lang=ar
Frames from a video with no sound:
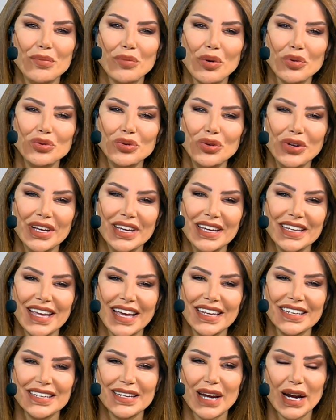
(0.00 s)
موضوع
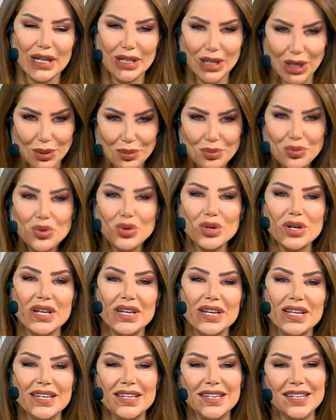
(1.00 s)
يعني رح يحبوه
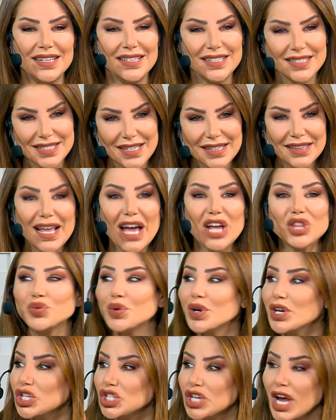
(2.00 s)
ال ال الستات
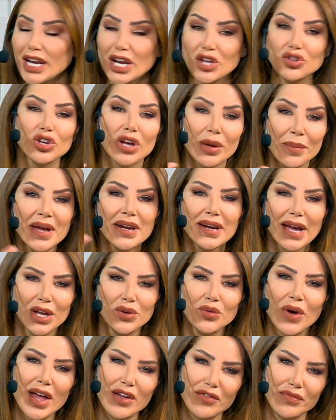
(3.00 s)
والرجال لانه كمان رح
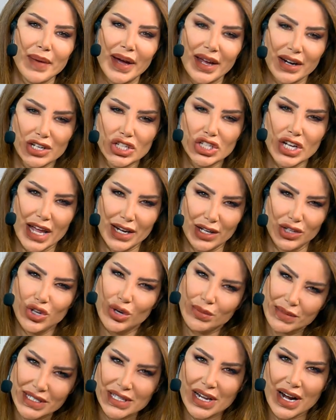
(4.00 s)
نوقف مع الرجال
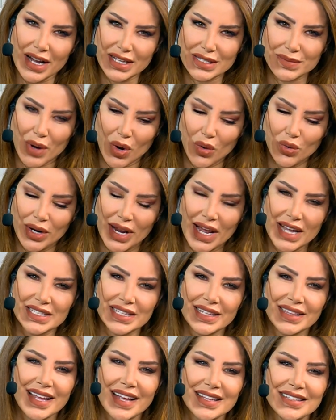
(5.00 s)
اليوم الصراحه اسمحوا لنا يا
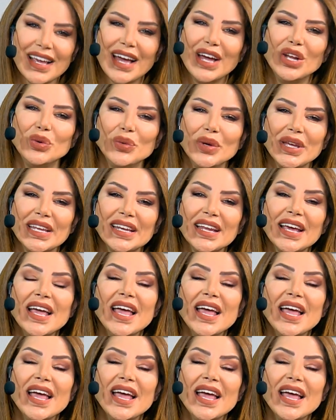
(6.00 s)
ستات يا حلوين